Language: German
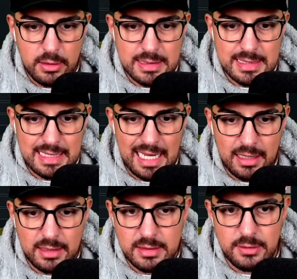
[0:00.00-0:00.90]
ins
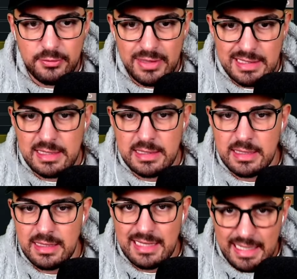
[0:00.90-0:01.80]
Lager diese Fixies
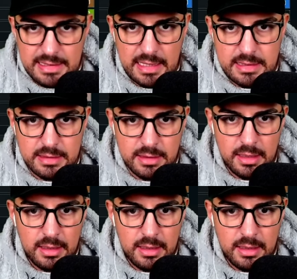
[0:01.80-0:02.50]
reinsetzen.